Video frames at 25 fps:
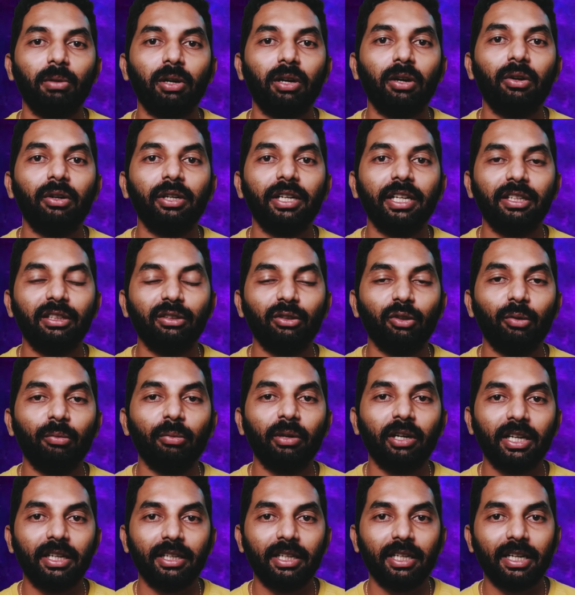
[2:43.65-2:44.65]
బాగుండేది
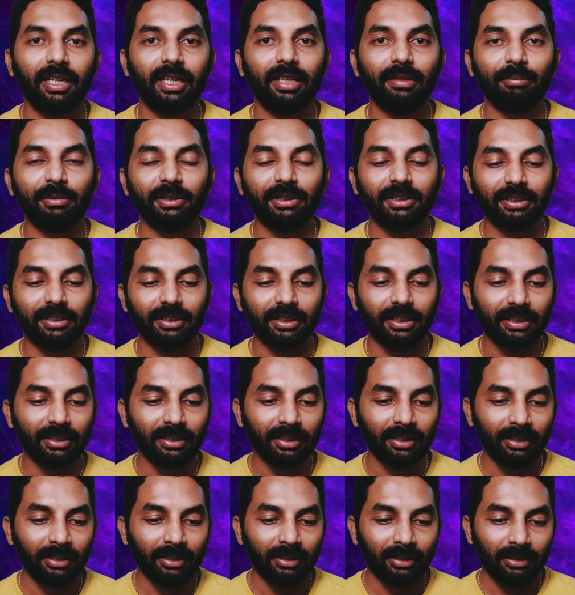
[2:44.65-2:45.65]
లోబోకని నాకు అనిపించింది
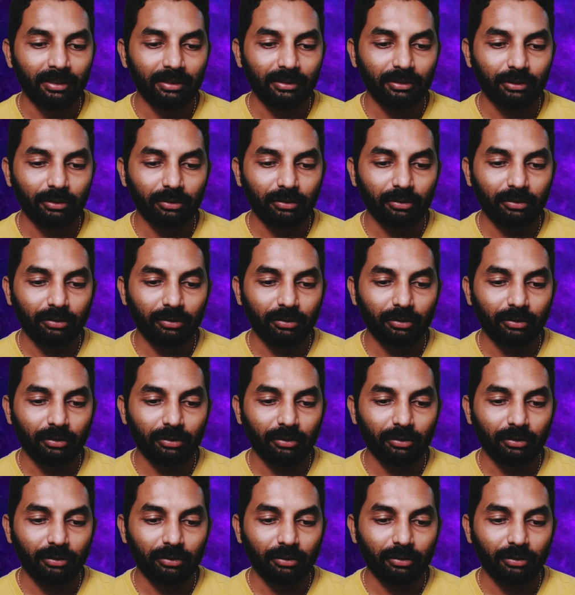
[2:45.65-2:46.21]
సో